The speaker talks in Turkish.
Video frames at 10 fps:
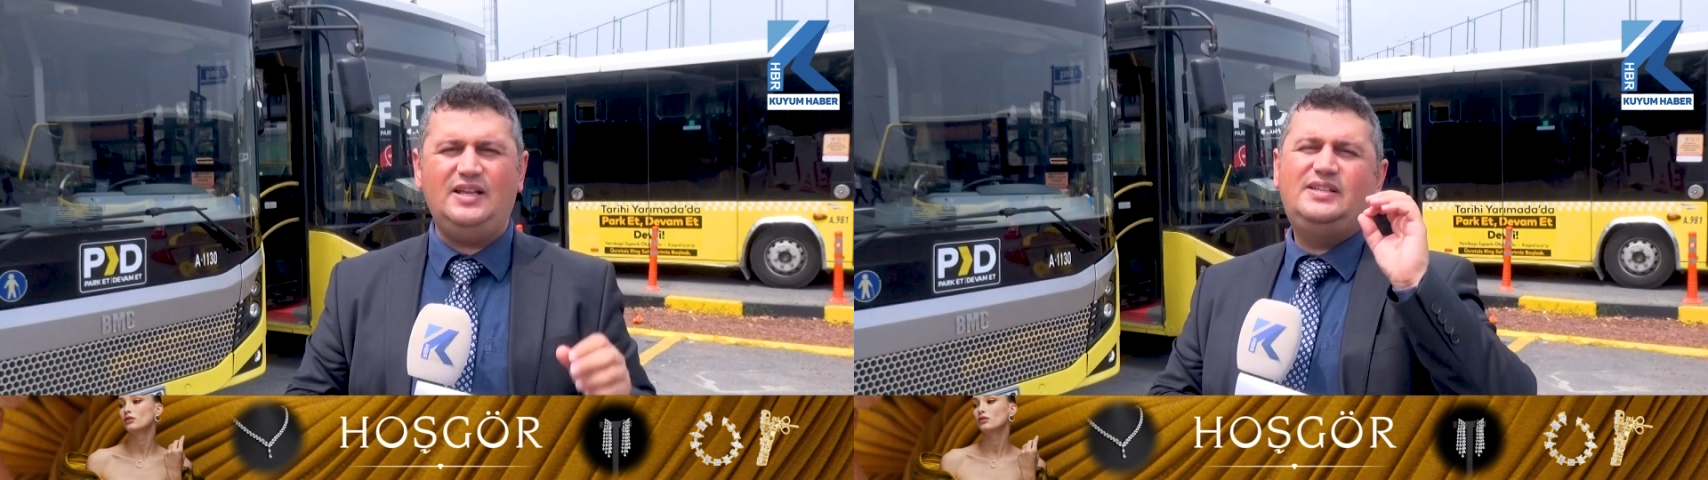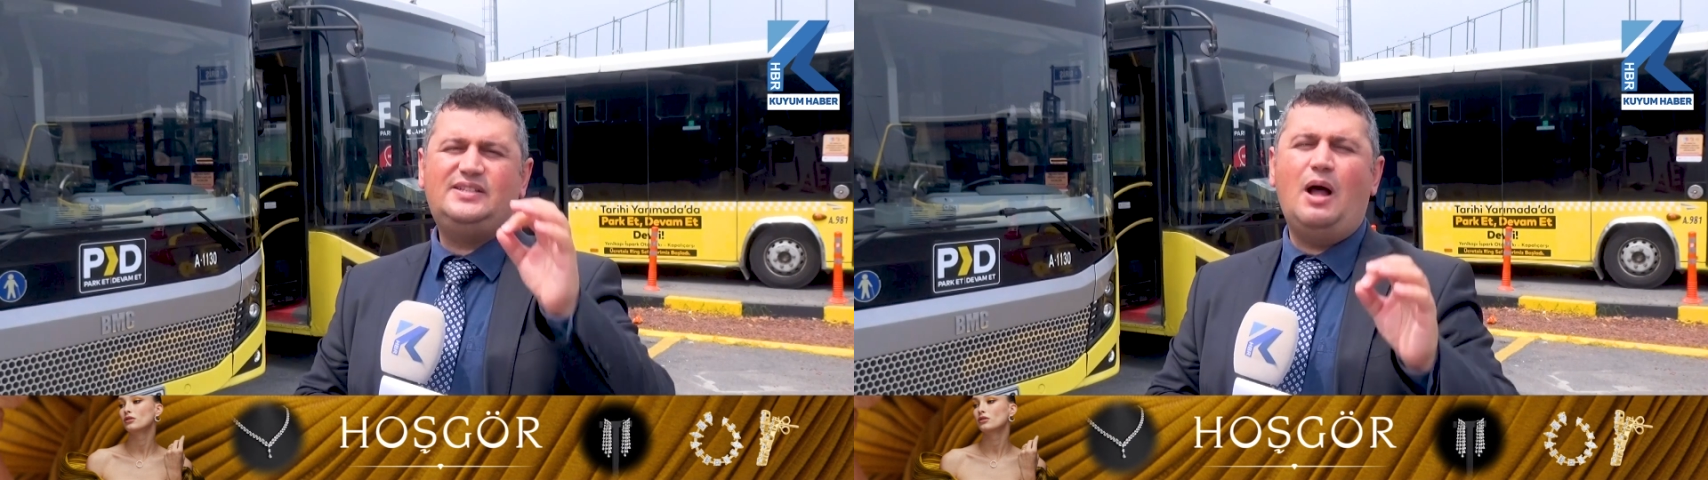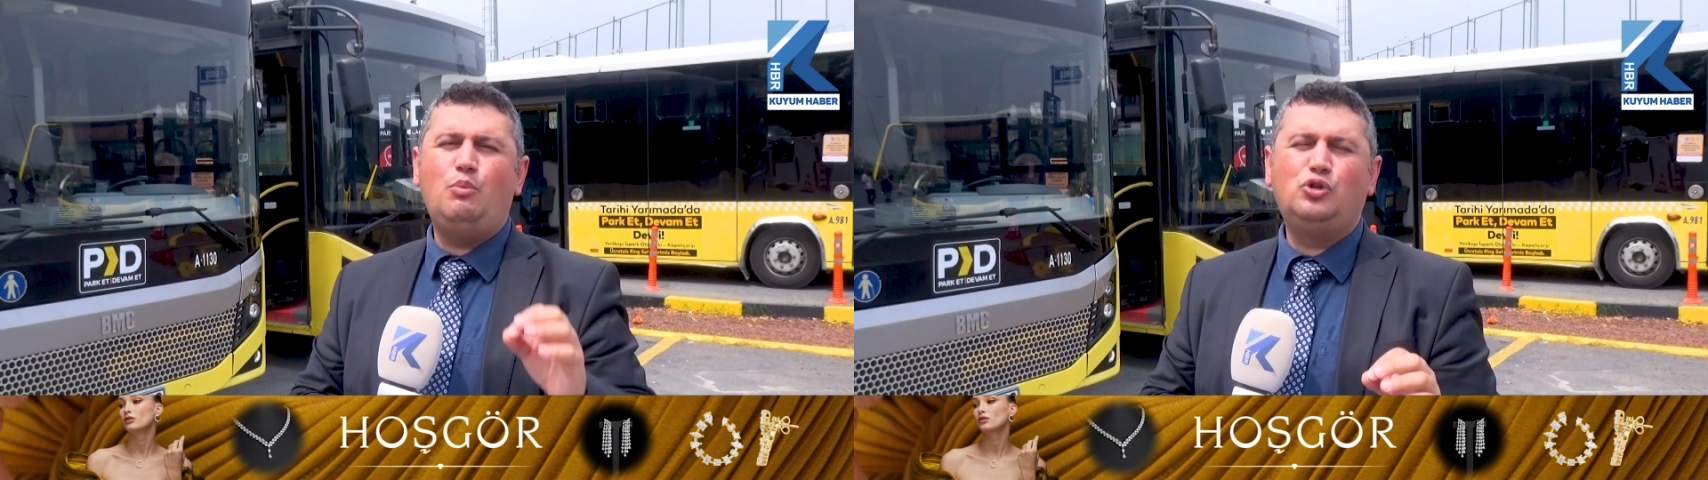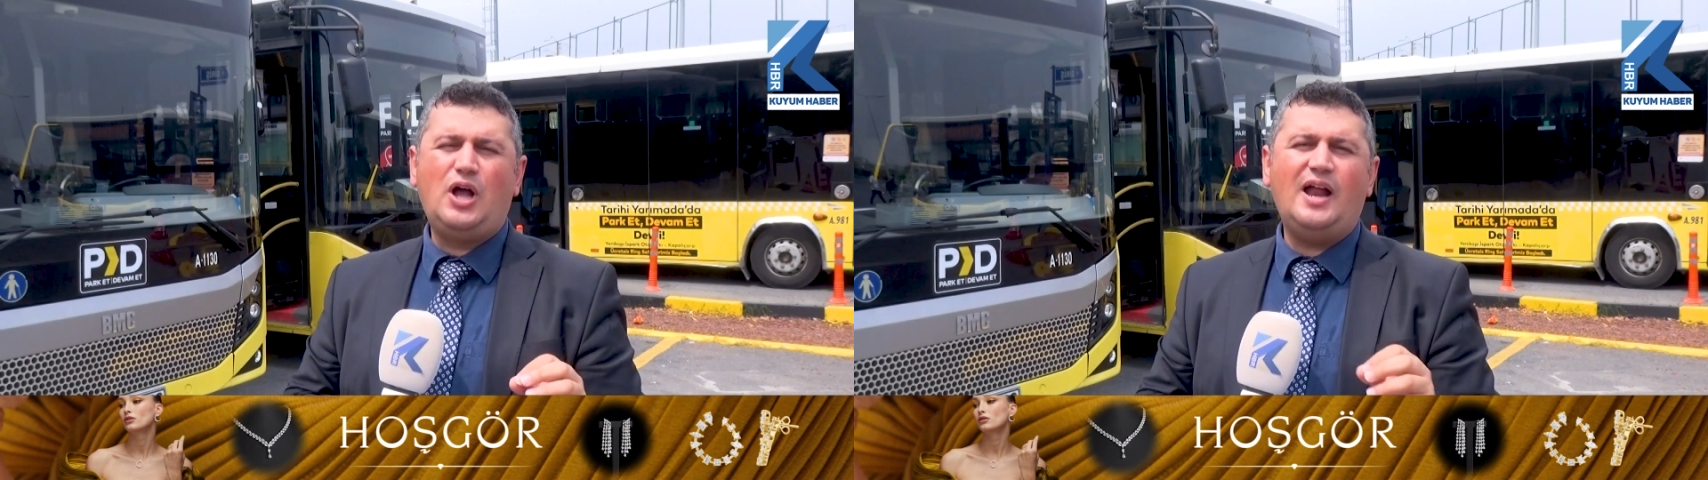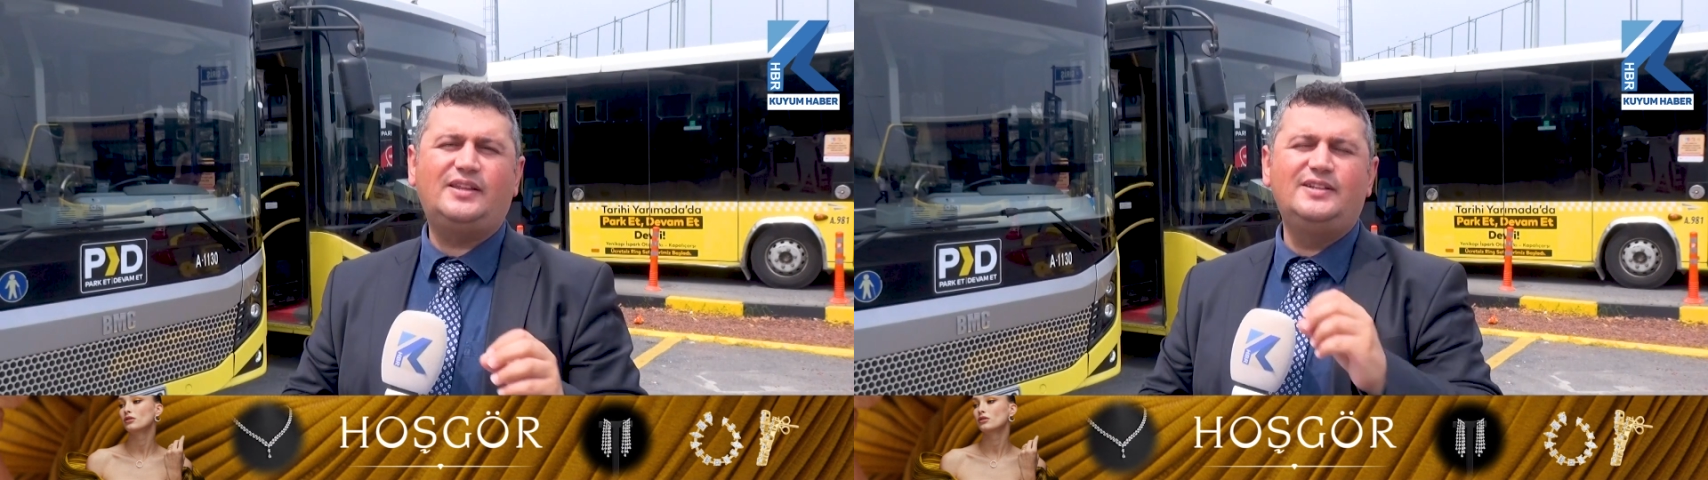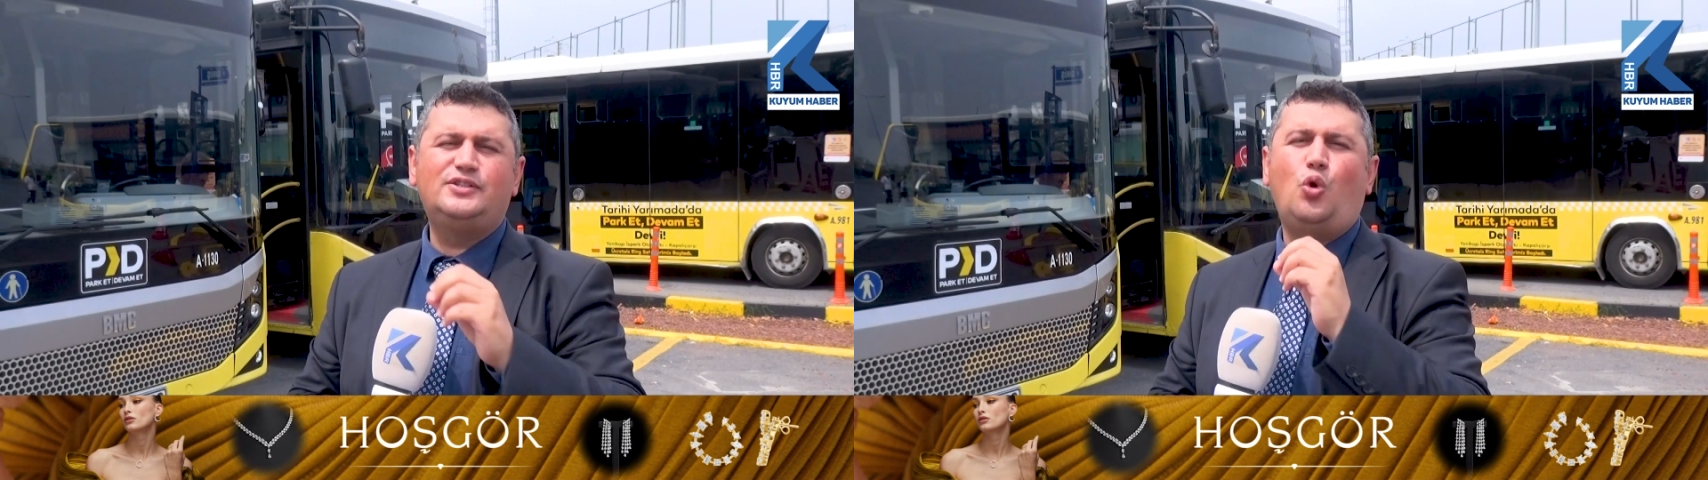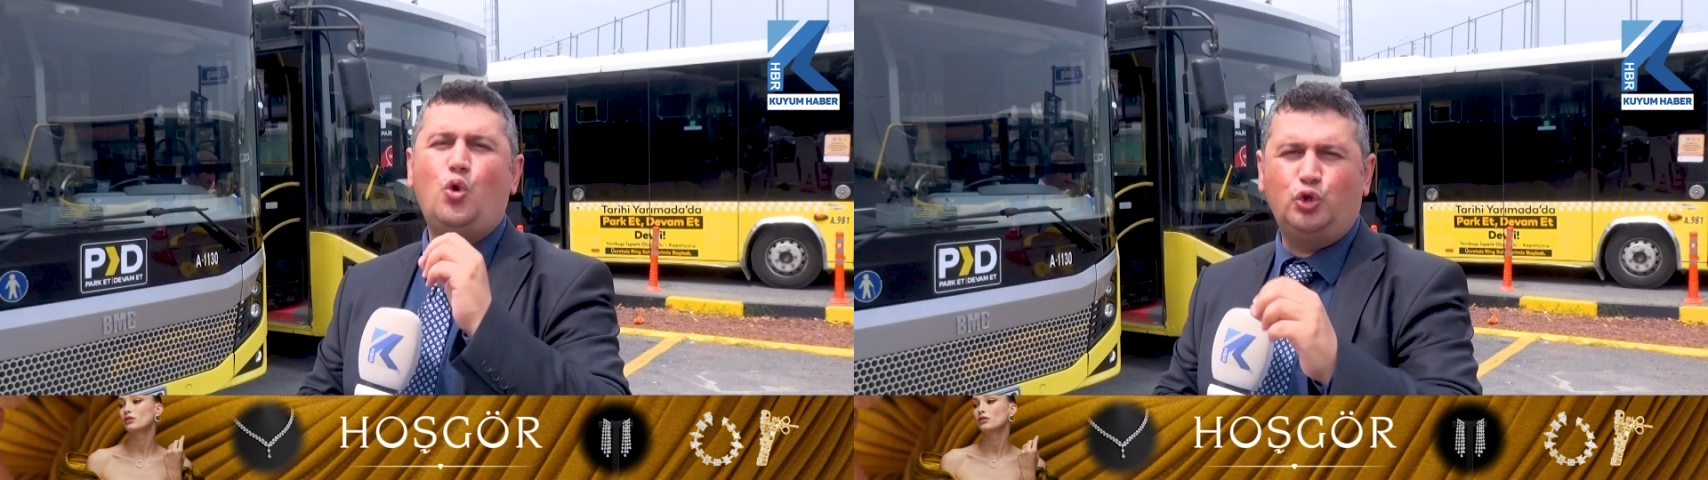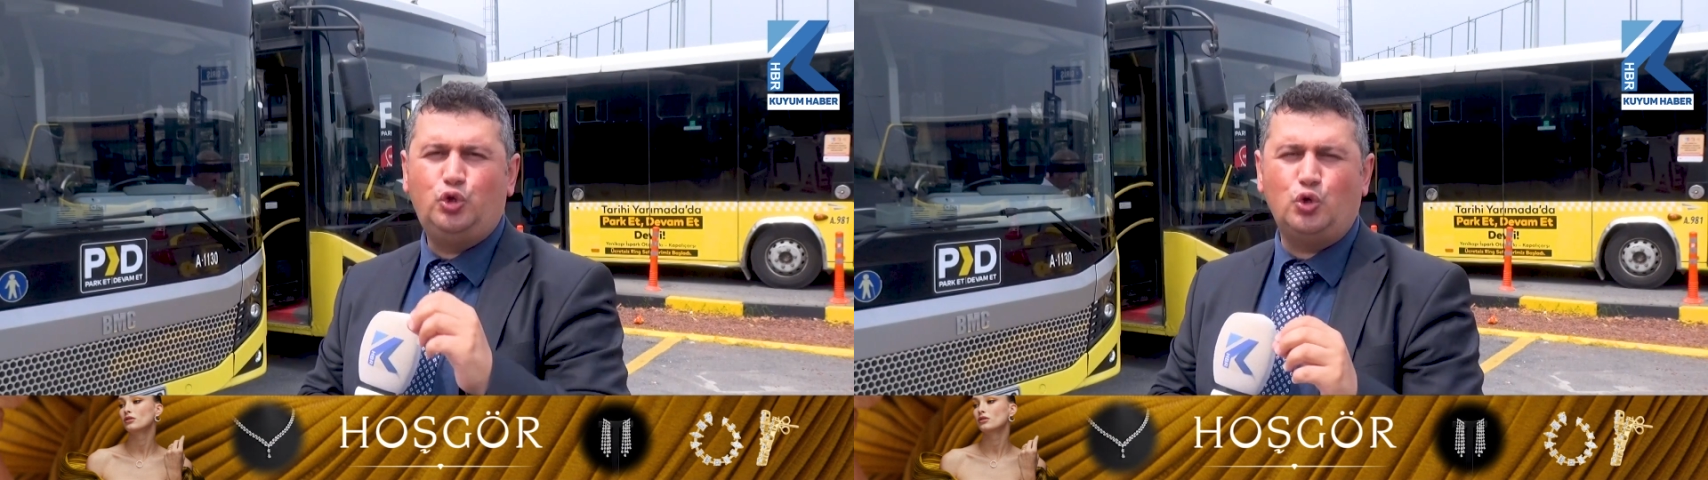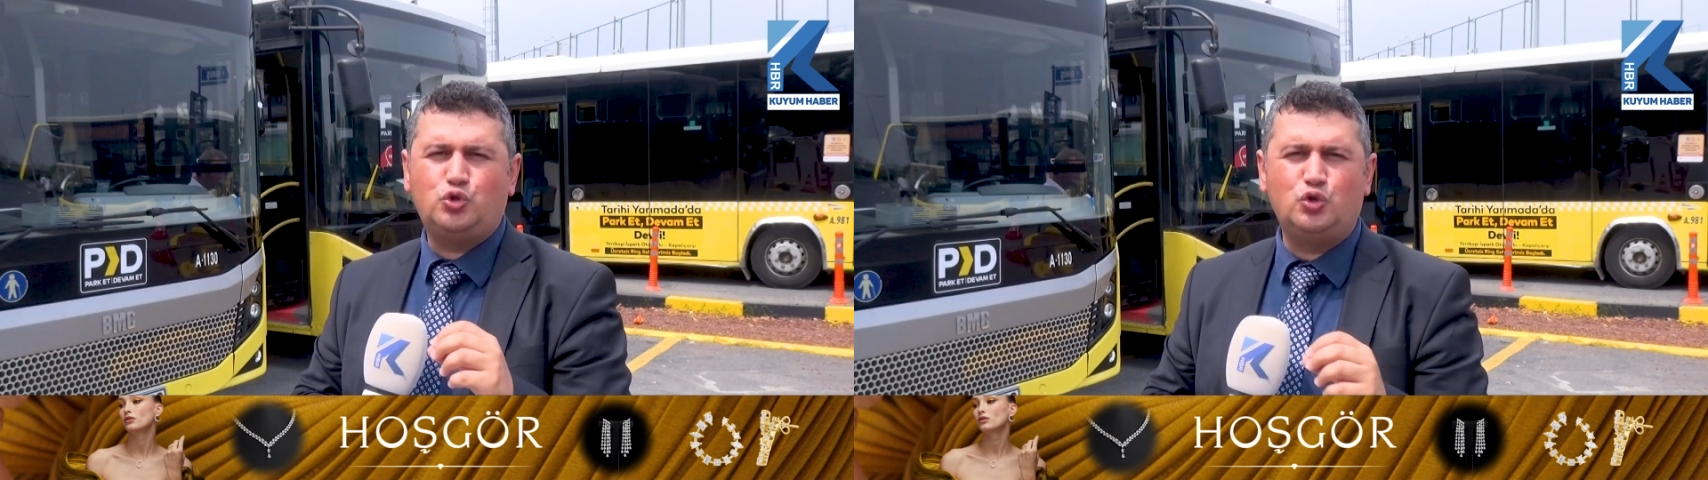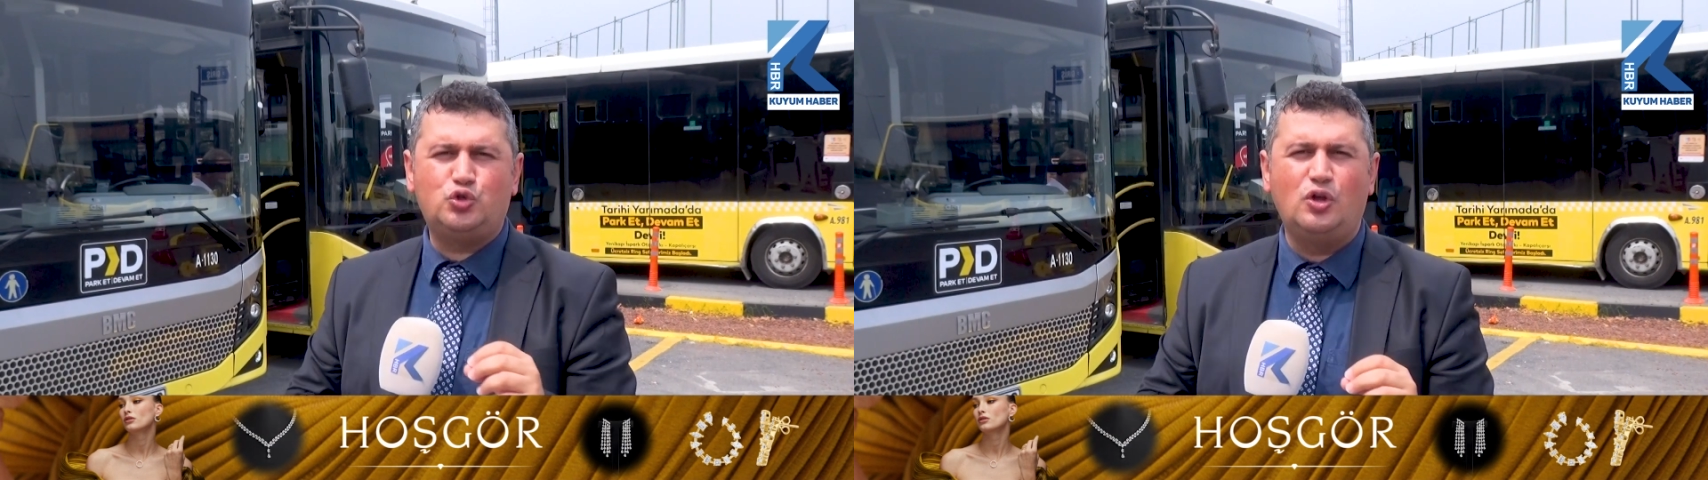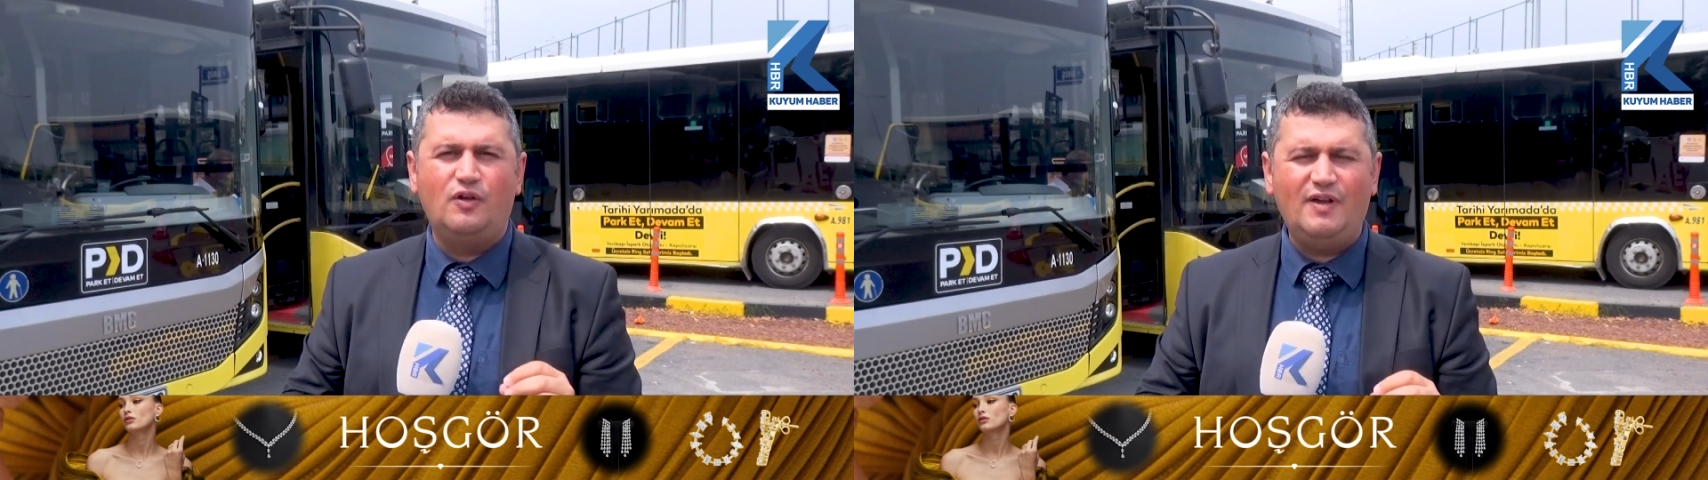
İstanbul kartınızı okutuyorsunuz